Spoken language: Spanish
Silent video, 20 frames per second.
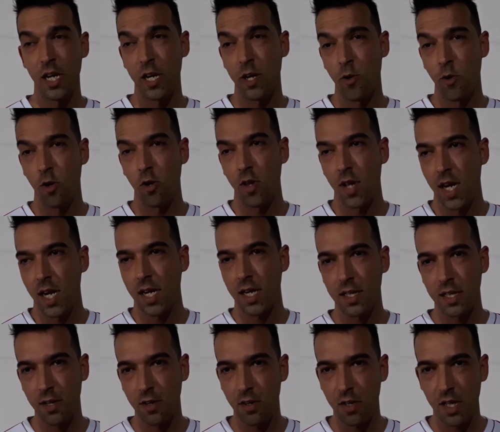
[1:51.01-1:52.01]
Y luego de la
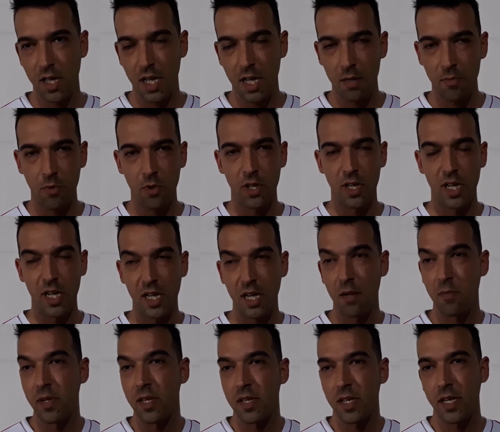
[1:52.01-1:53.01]
categoría, pues
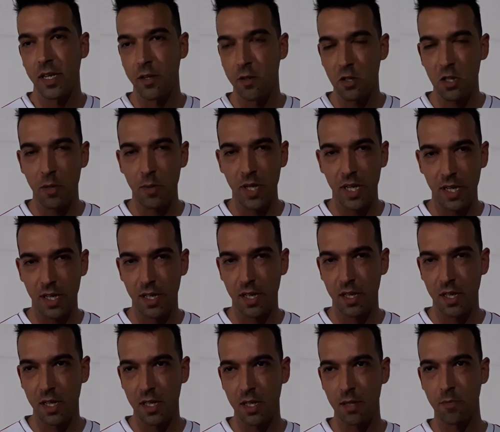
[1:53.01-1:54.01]
realmente no sabría qué
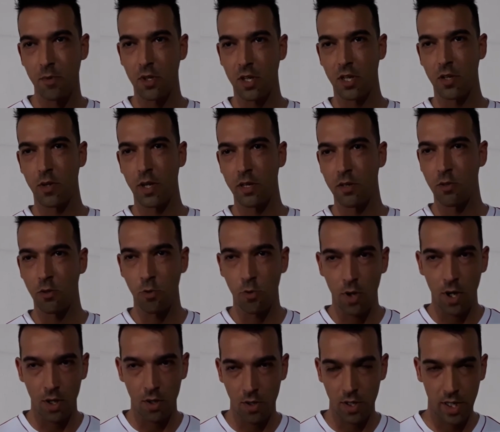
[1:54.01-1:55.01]
decirte porque no hay un
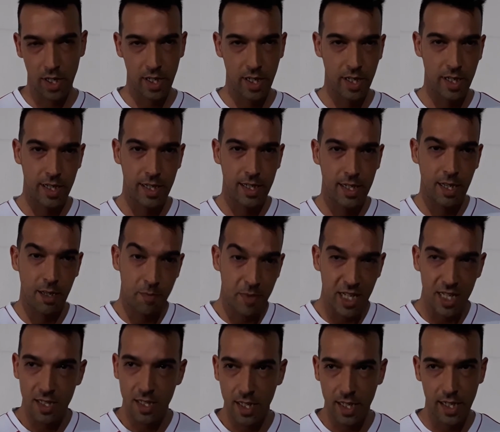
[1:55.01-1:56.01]
jugador que, que
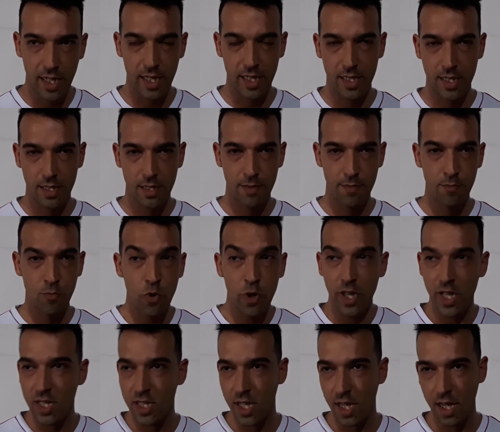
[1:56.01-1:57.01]
piense que es
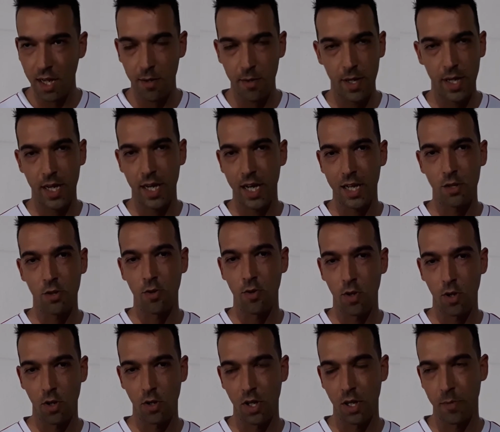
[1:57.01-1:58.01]
muy destacable a
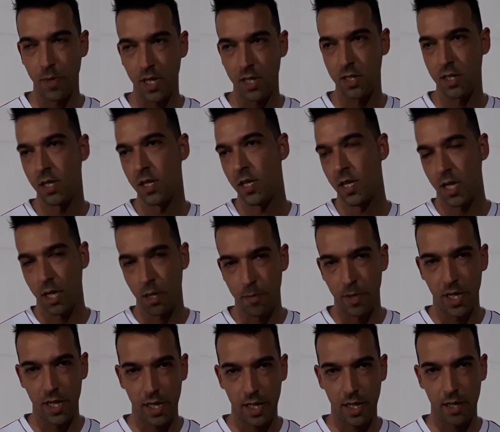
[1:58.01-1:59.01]
todos los demás. Es
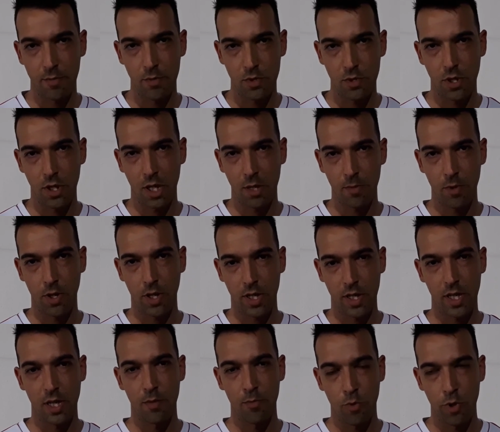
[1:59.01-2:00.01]
verdad que hay muchos equipos que
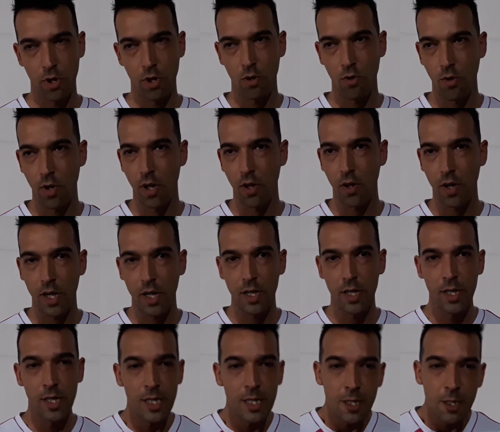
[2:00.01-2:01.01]
tienen buenos jugadores,
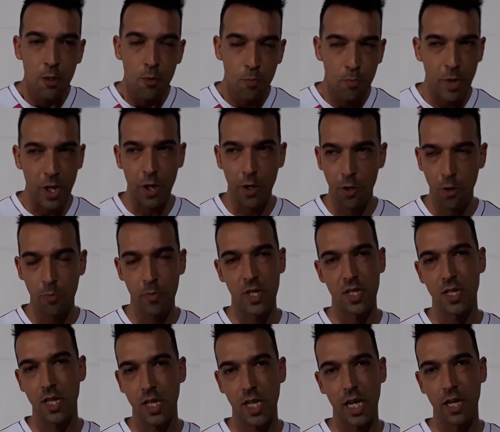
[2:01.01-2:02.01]
pero no
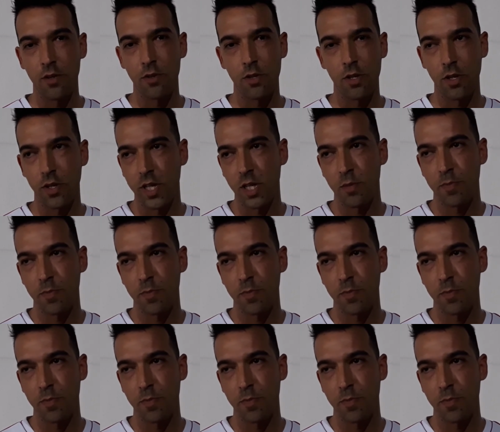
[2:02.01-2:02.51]
piense que hay uno en